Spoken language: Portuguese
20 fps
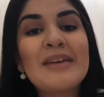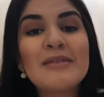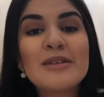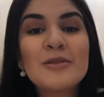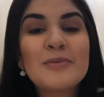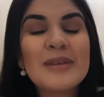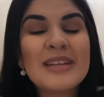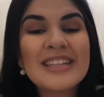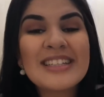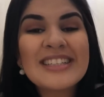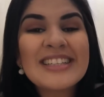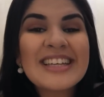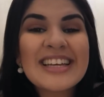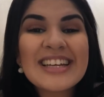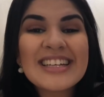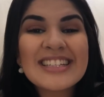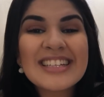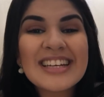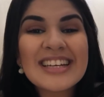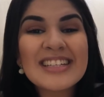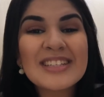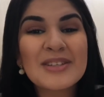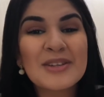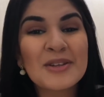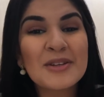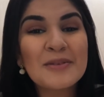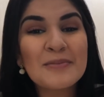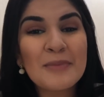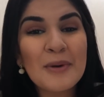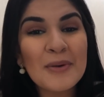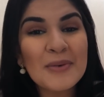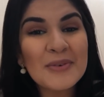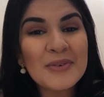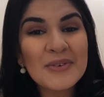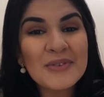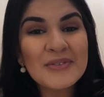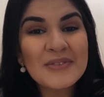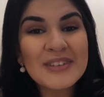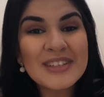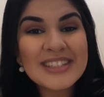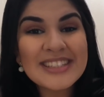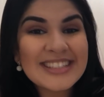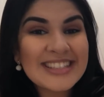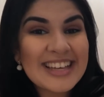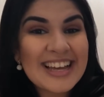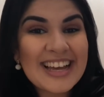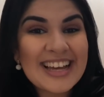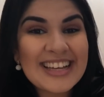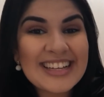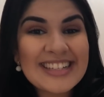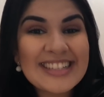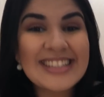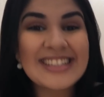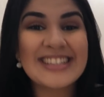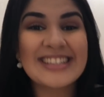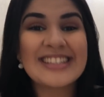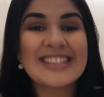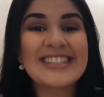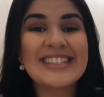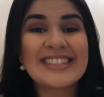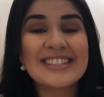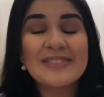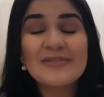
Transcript: princesas, tudo bom com vocês?